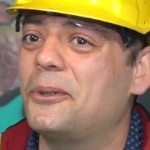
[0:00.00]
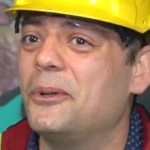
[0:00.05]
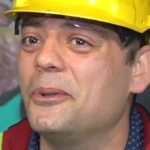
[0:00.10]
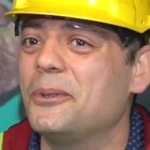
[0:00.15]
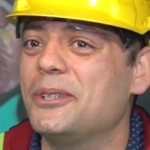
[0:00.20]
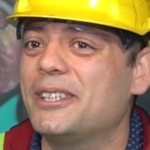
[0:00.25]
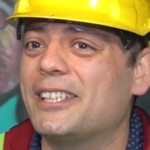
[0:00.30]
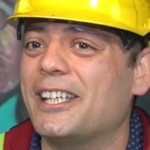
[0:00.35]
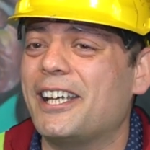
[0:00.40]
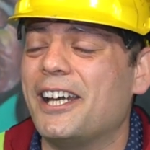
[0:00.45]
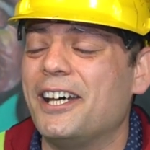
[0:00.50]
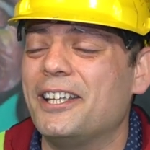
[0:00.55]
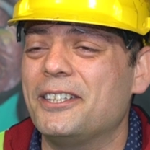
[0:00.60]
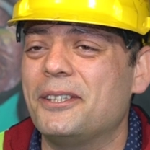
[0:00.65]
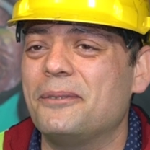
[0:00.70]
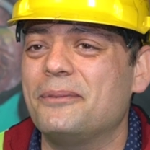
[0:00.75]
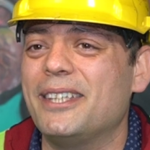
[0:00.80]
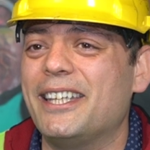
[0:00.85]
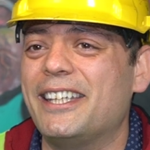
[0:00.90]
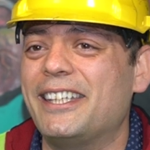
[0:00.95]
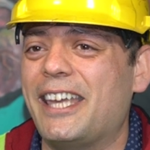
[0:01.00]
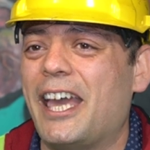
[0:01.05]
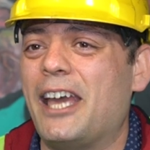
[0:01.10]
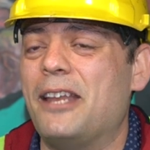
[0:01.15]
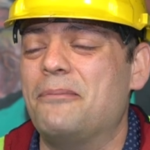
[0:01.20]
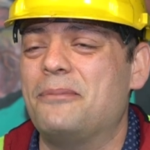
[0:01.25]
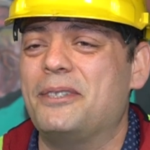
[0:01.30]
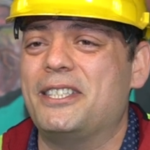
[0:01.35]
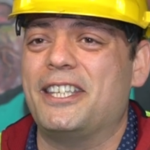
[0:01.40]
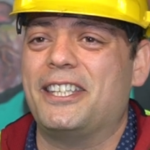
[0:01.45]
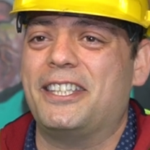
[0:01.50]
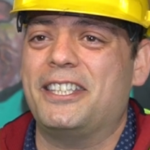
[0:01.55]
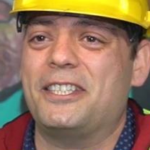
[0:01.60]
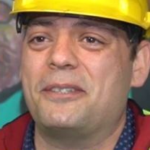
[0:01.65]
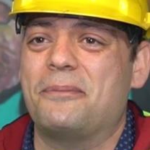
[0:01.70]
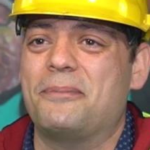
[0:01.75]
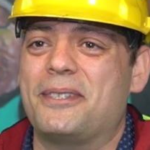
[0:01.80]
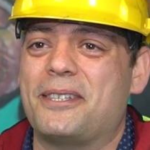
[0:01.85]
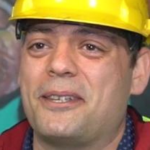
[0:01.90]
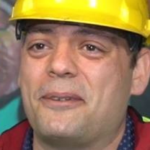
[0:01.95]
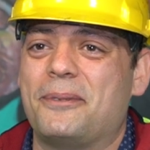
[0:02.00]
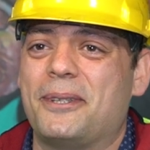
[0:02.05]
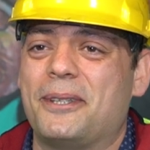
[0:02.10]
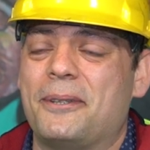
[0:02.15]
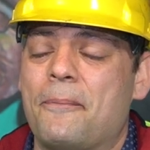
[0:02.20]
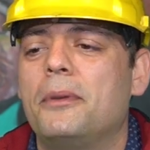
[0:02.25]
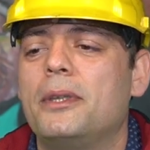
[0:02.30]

koruyacak anlamına gelmeyecek hiçbir zaman.